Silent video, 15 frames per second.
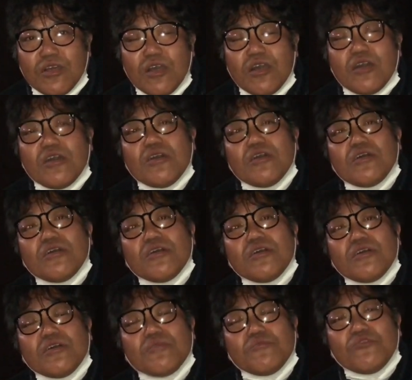ああ
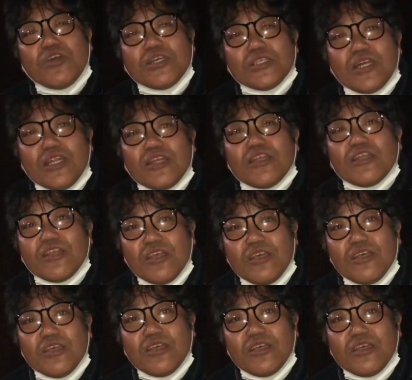あもうあれでね